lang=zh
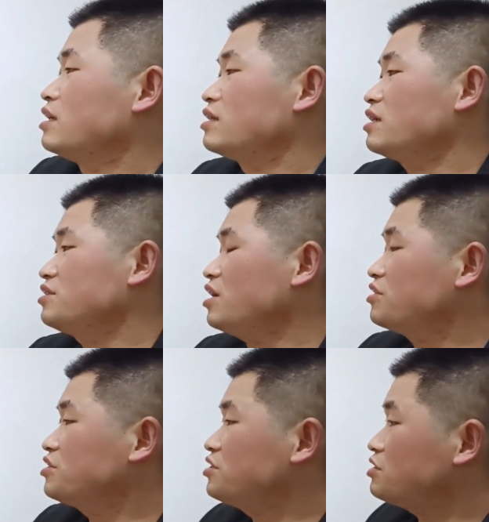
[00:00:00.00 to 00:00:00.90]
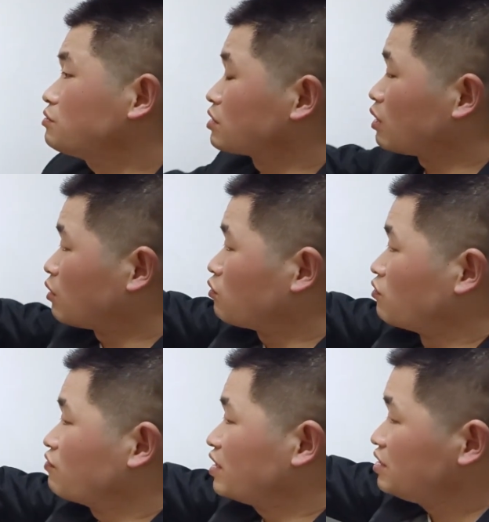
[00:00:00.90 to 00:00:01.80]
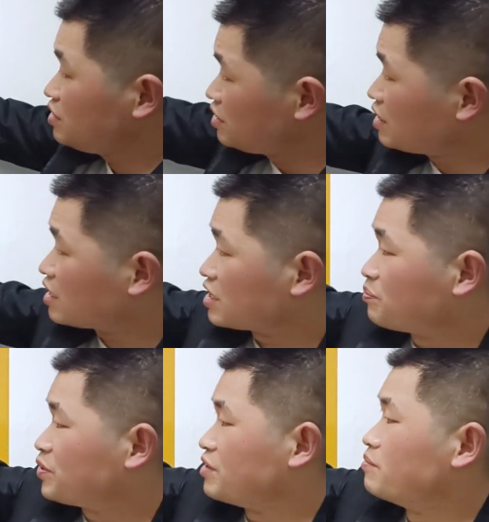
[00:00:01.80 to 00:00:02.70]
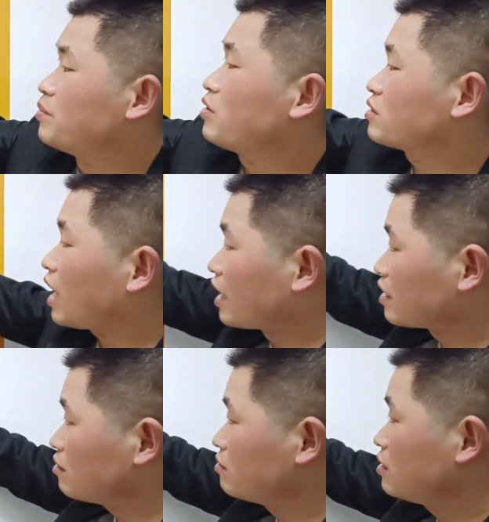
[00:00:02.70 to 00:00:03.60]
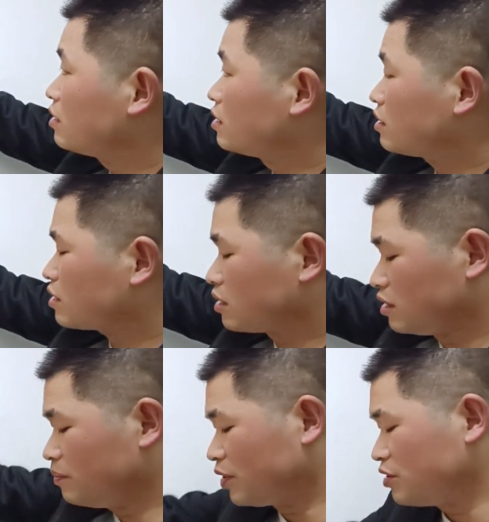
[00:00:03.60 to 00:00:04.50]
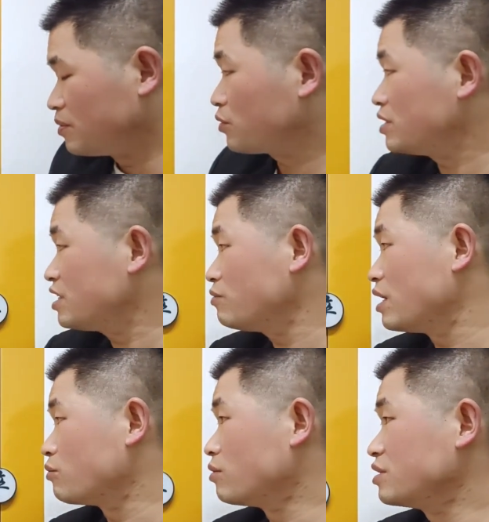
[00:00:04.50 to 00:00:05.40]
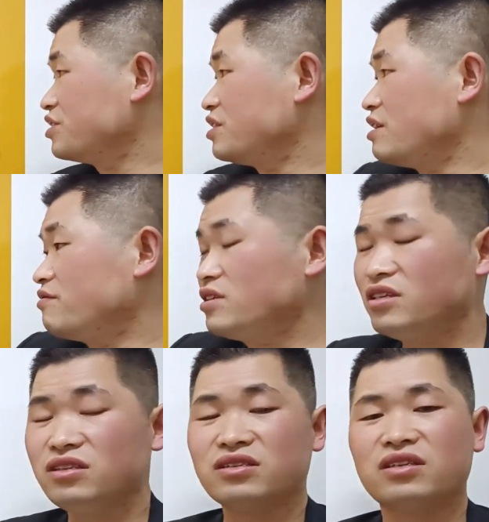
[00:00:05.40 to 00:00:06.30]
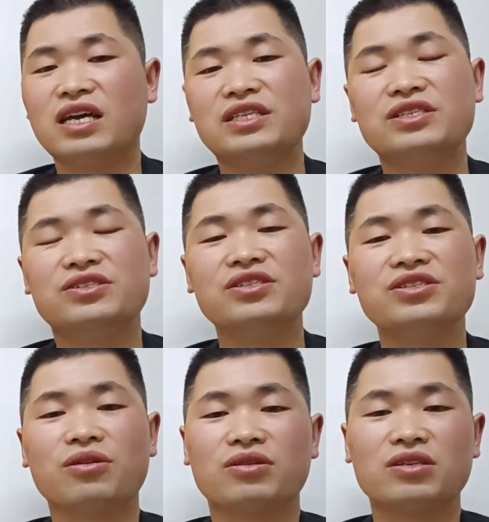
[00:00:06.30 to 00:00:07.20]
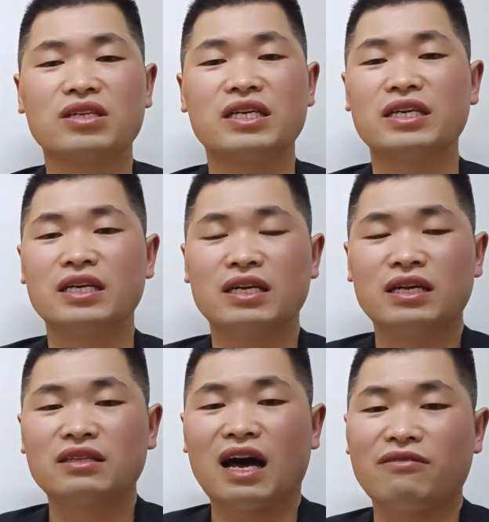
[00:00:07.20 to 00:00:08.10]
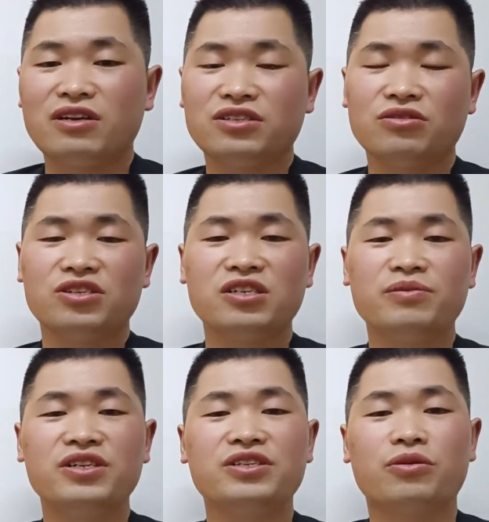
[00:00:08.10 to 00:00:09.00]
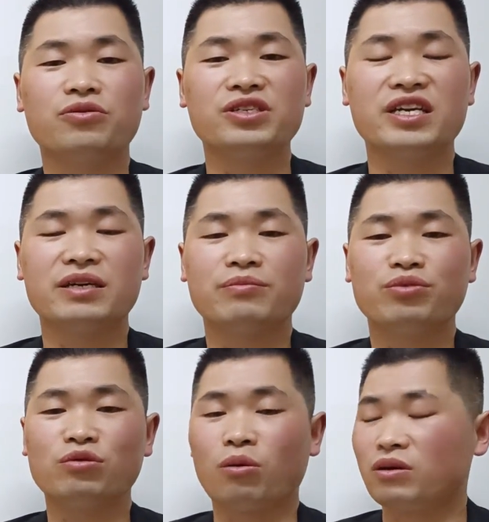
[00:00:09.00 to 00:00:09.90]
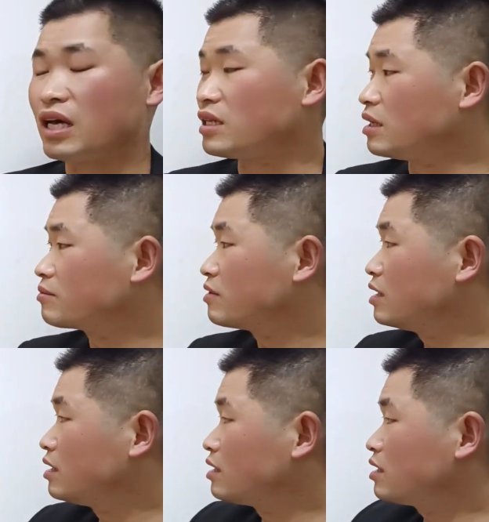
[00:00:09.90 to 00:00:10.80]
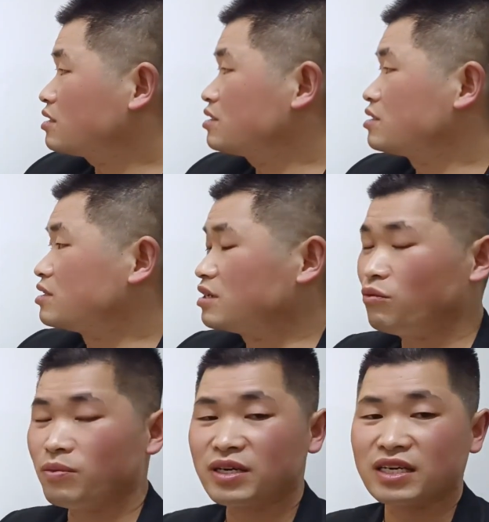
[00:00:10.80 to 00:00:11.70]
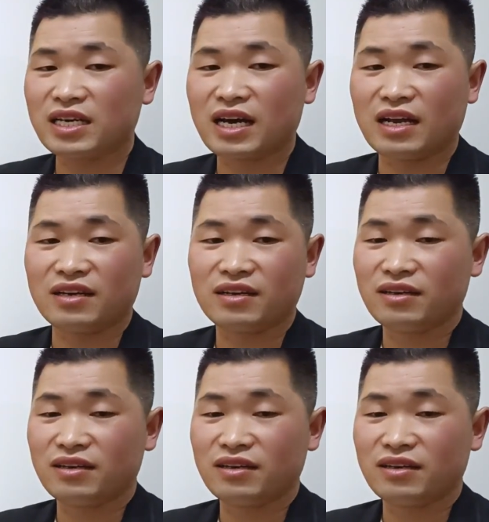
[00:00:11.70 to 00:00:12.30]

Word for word: 那象七进五的话，红方依然是平炮打掉。那可能朋友们会认为啊，我前方这个子类已经走到这里，打完之后是不是有些不妥当呢？那此时我们可以看，